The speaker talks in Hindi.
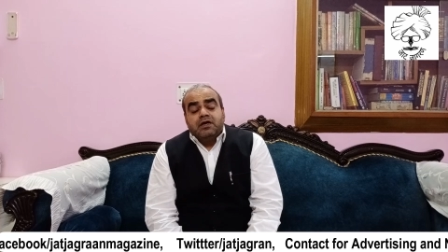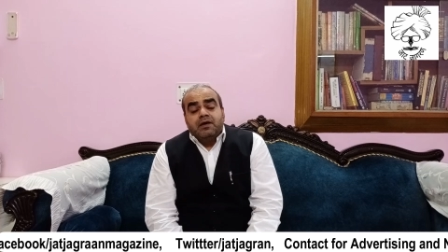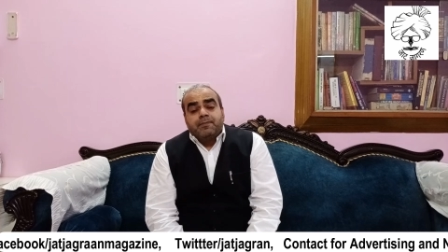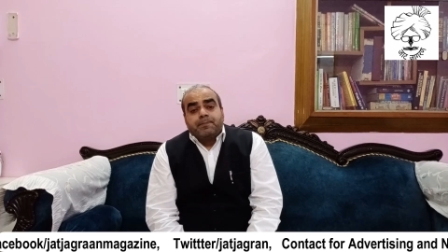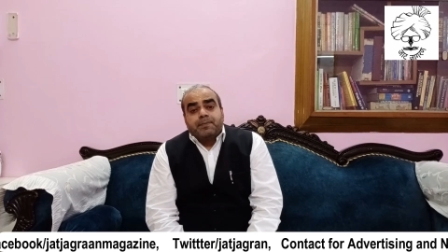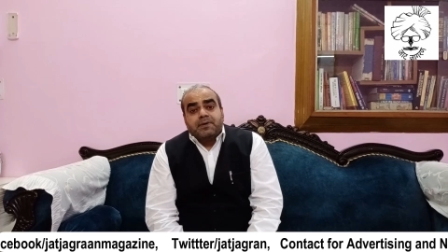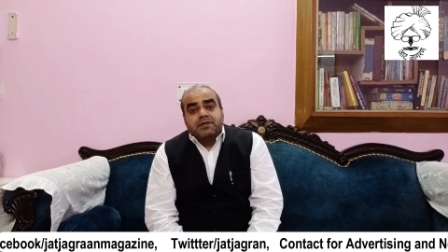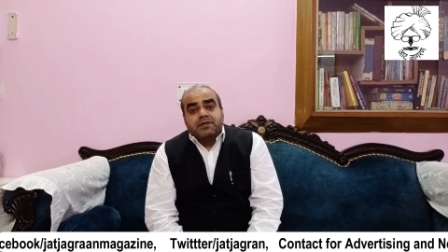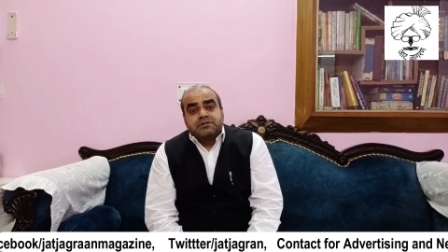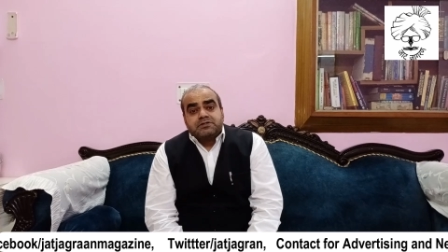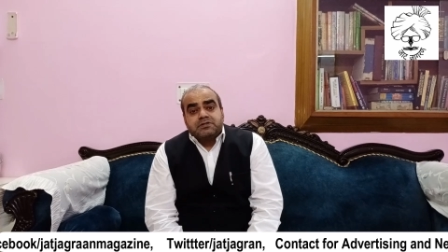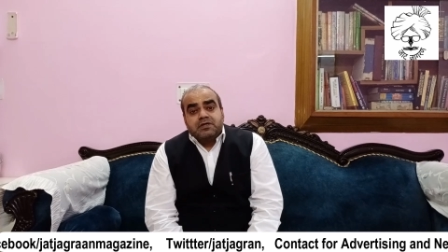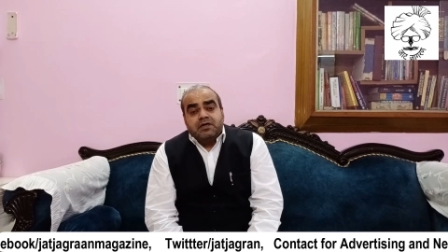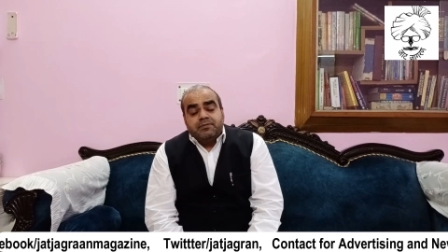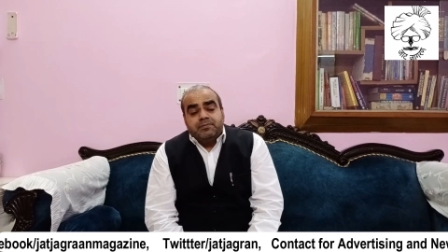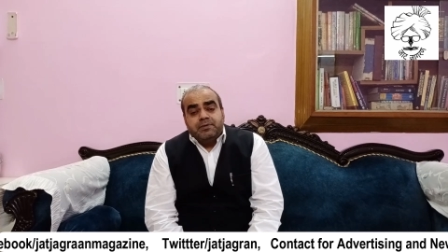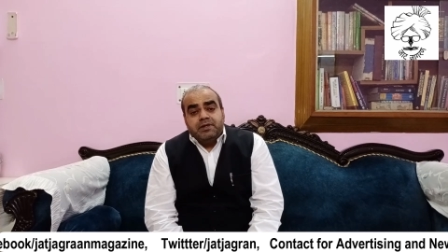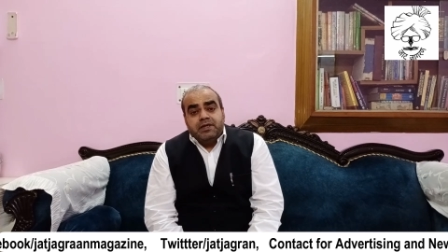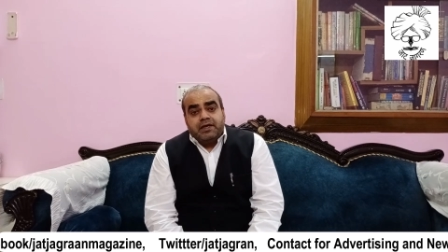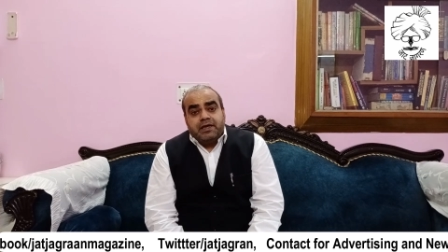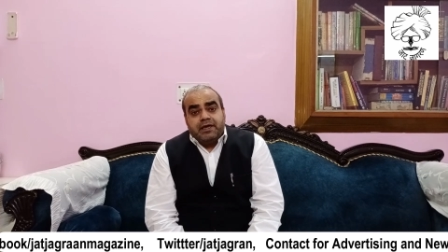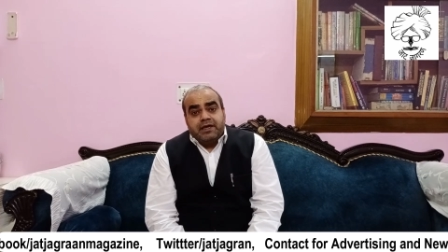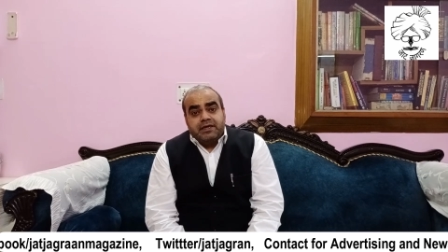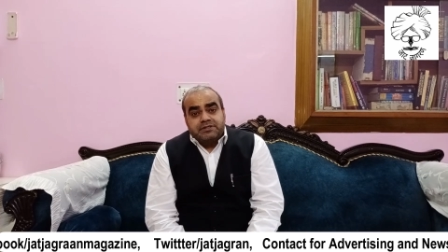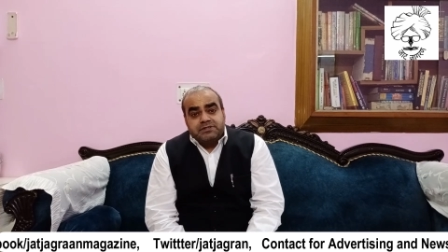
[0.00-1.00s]
आपके सामने
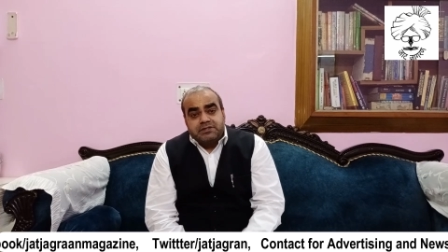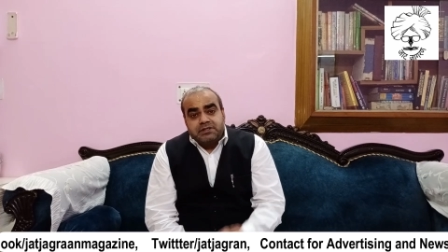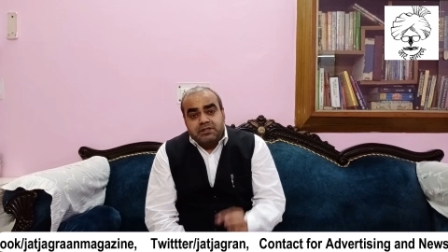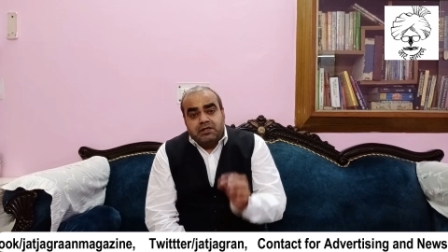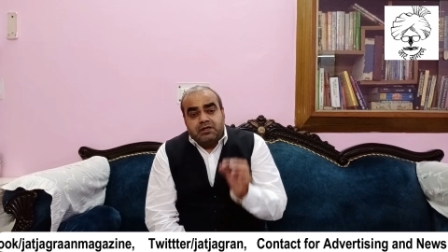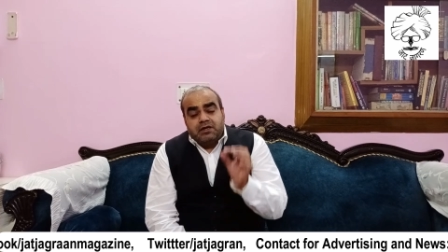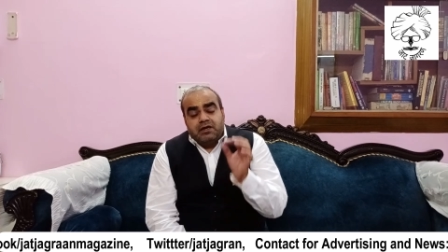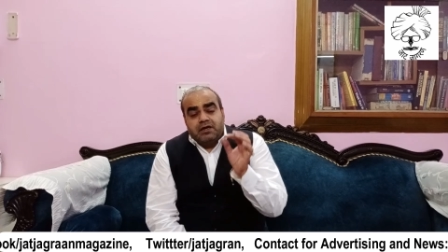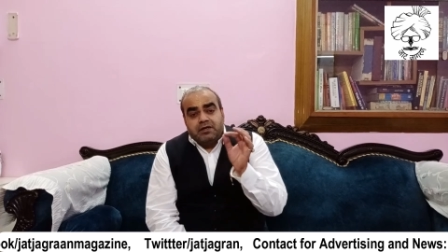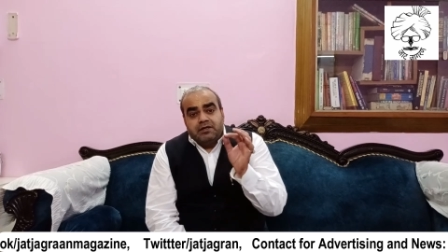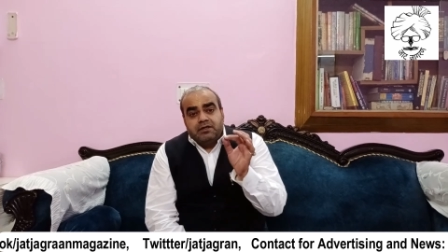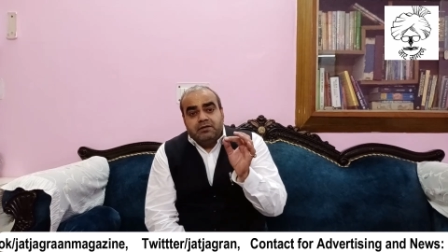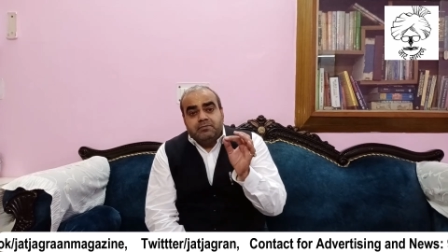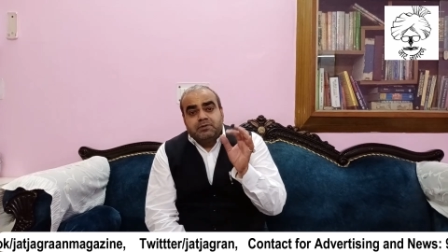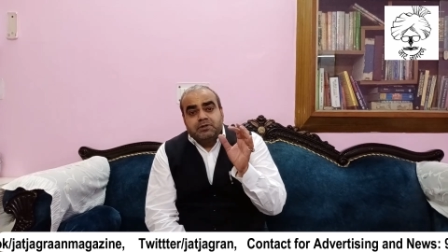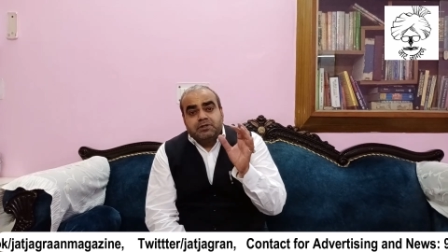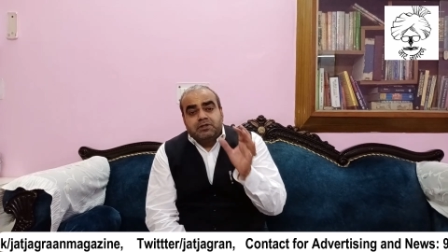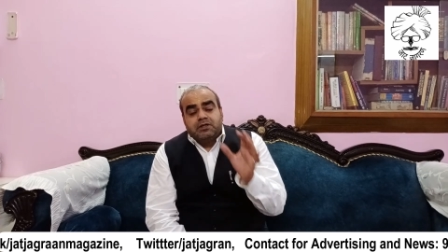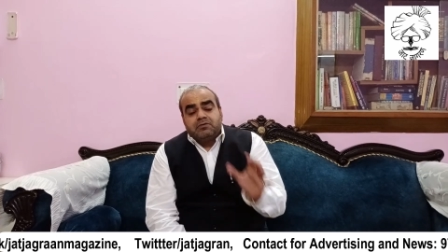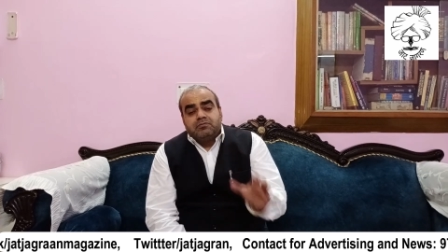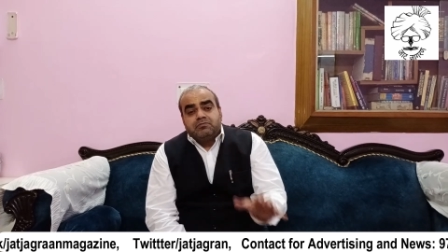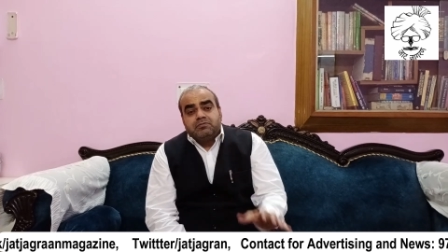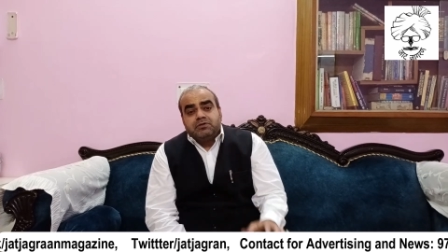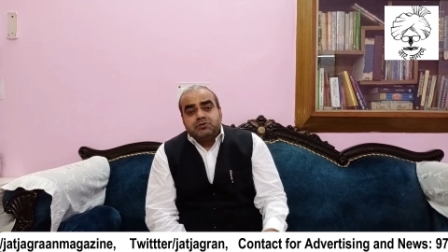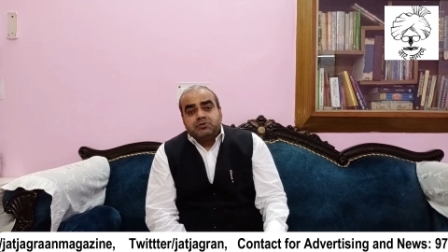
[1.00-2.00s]
एक ऐसी कहानी
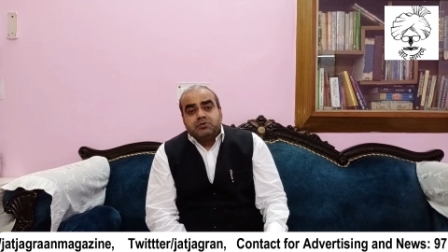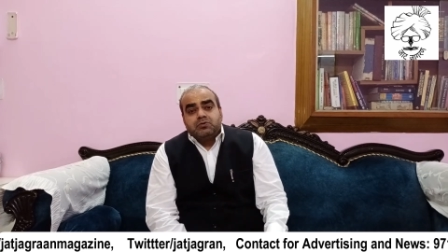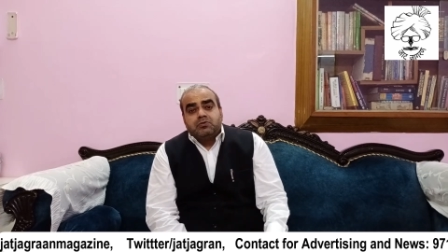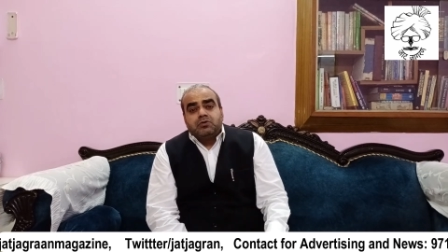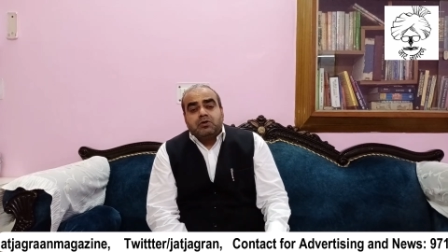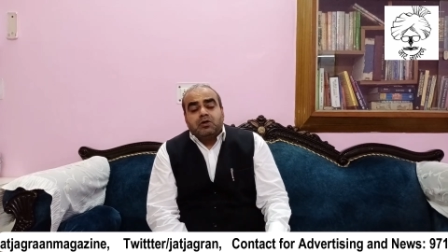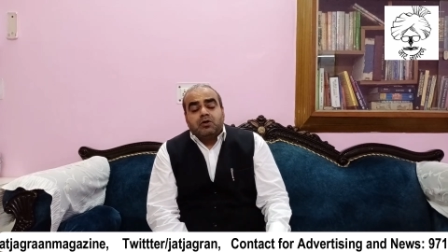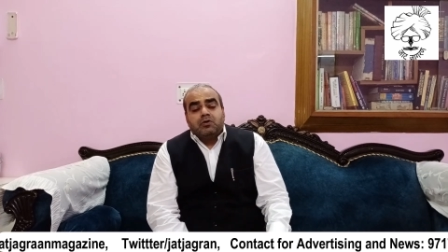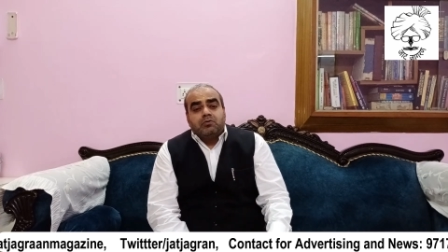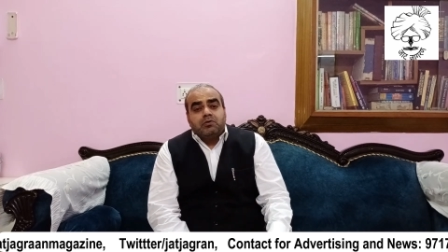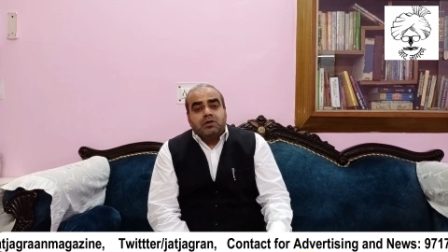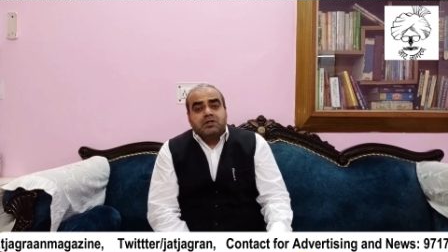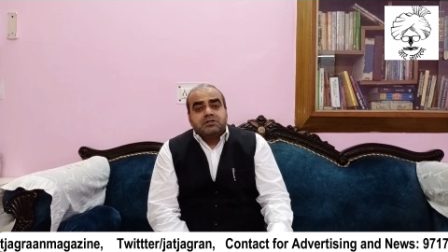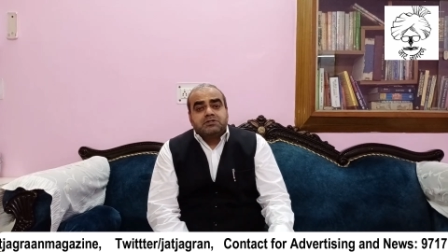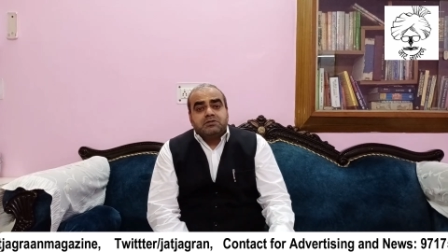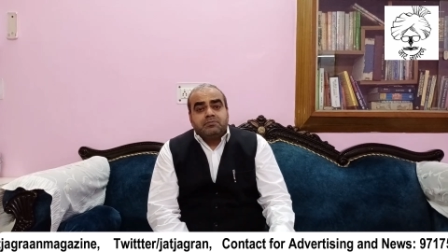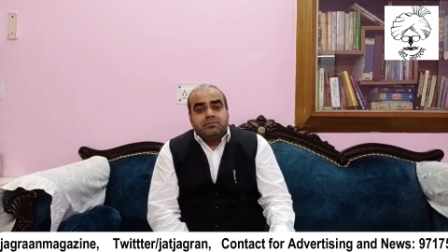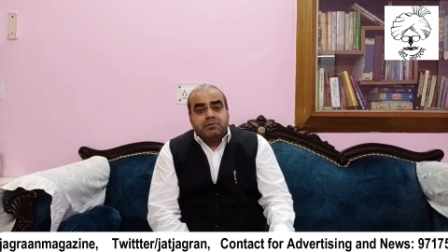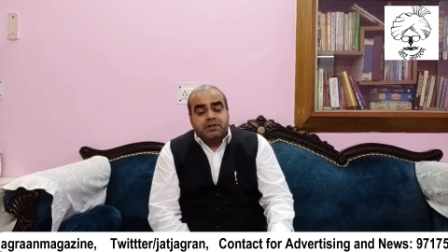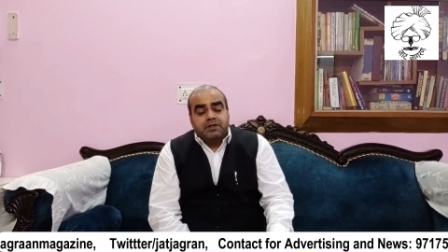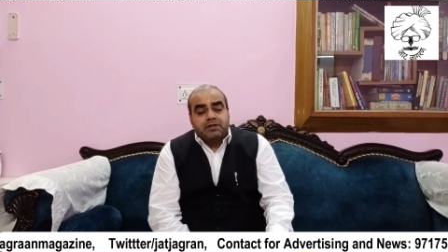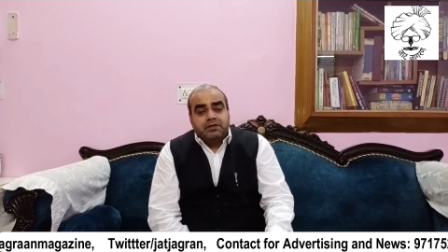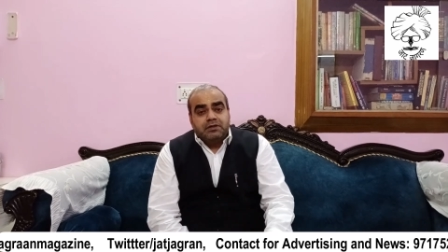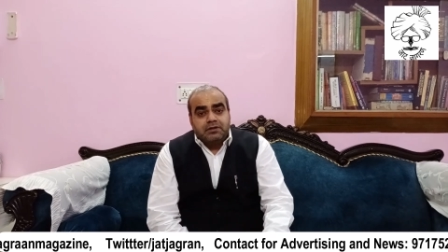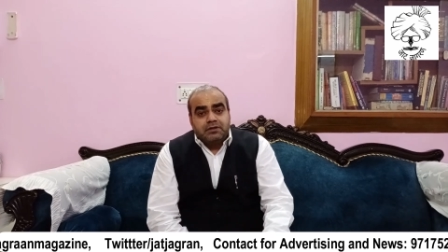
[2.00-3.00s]
बताऊंगा जो करुणा से
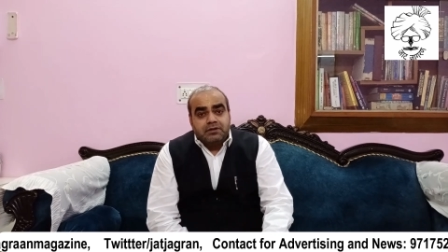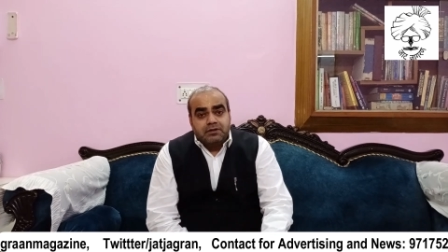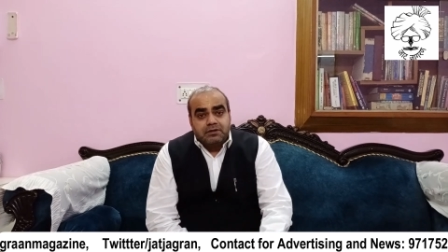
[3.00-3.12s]
भरी